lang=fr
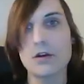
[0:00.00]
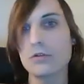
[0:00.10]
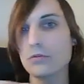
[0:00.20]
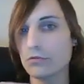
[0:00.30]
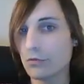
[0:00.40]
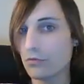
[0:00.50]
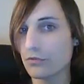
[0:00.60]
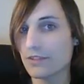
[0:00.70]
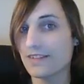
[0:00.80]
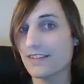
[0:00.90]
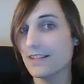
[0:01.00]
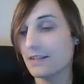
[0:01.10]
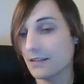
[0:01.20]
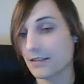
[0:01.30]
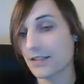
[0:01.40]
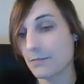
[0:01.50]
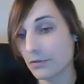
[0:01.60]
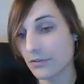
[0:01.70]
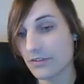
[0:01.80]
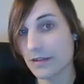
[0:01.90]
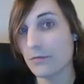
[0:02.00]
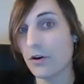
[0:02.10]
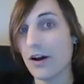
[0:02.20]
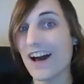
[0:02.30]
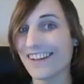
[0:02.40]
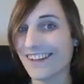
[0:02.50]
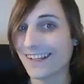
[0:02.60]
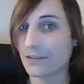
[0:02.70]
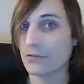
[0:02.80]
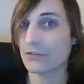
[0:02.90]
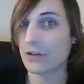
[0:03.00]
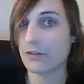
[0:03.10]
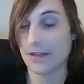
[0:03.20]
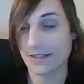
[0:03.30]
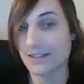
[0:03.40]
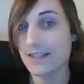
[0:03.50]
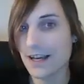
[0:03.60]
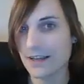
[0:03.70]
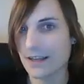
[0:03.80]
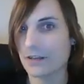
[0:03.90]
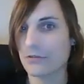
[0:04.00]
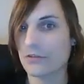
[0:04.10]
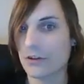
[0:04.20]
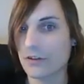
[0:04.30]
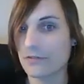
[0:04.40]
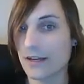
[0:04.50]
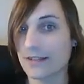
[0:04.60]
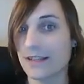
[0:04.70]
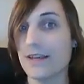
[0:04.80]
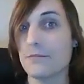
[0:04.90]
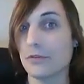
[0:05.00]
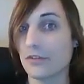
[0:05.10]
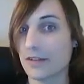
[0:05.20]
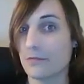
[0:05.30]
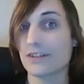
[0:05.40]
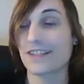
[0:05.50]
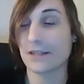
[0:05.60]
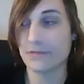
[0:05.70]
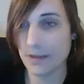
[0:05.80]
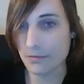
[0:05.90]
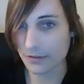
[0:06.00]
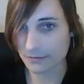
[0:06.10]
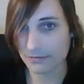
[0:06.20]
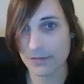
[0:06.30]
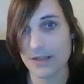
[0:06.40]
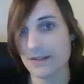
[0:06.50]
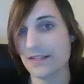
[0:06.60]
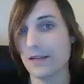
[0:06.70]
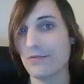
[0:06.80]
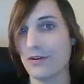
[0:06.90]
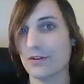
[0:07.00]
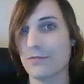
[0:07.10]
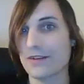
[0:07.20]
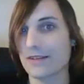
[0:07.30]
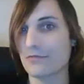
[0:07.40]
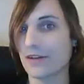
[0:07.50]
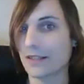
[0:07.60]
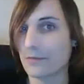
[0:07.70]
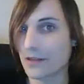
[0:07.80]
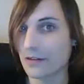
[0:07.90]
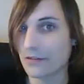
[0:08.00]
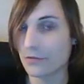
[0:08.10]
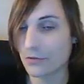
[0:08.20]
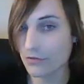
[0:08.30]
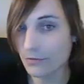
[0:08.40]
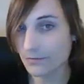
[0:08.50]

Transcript: contre ce pion C6 qui est potentiellement arriéré sur une colonne, enfin qui est sur une colonne et potentiellement très faible, si les blancs commencent à pouvoir taper dessus.